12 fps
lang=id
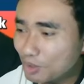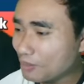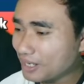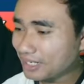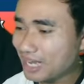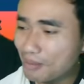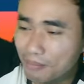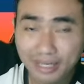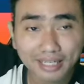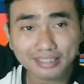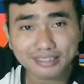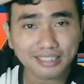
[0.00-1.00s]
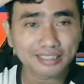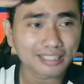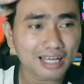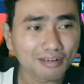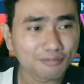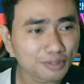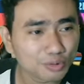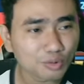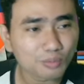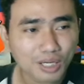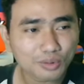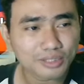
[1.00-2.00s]
belum ada gambar guys ya tentang fitur
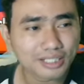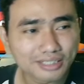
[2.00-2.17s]
barunya